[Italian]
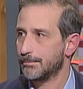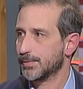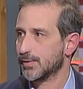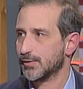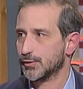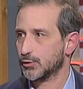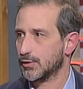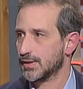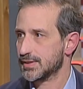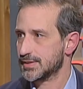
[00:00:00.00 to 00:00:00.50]

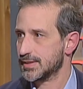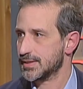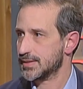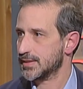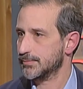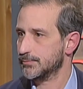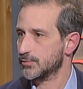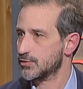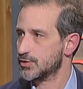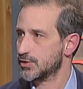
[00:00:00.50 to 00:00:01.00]
provato la stessa stessa
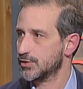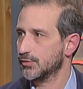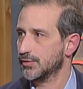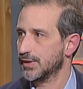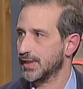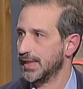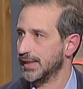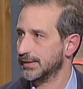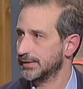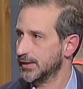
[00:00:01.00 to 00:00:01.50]

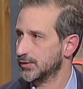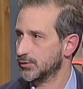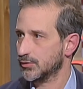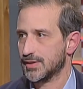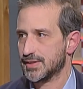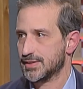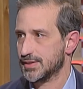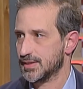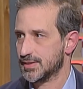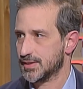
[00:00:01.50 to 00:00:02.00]
emozione e ha detto le
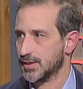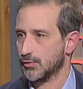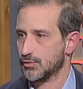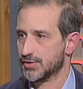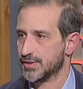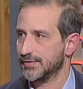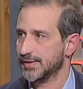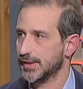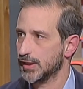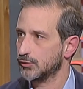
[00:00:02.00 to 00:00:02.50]
stesse cose,
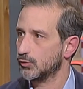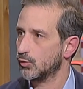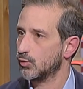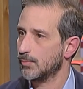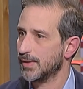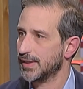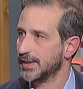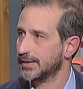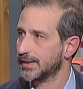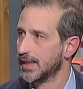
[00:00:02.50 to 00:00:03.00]
vedendo
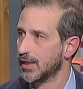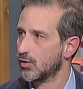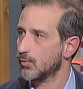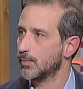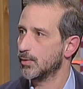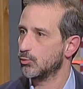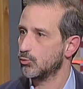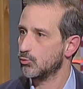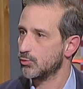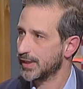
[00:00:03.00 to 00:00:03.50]
l'umanità come
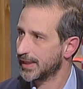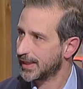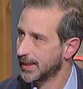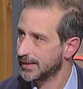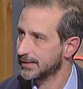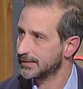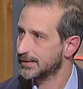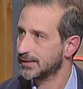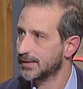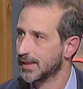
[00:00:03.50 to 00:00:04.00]
un'unica
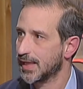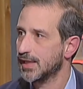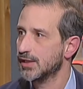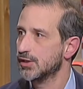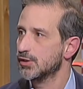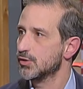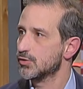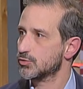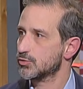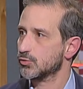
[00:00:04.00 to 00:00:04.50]
entità
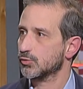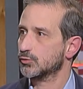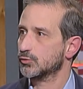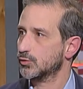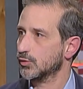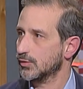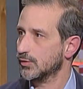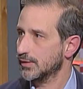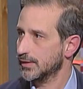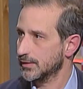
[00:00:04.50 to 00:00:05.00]

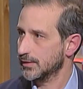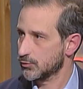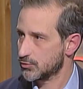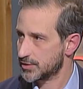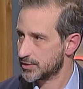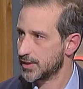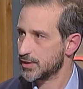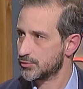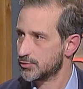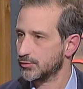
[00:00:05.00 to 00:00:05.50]
sotto lo
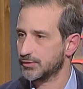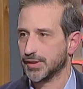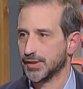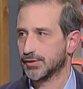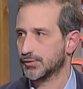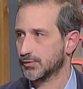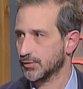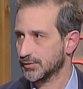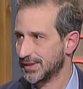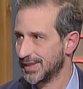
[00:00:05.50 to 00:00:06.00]
stesso
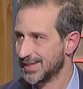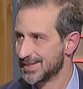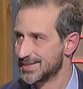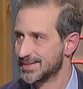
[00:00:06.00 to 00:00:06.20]
tetto della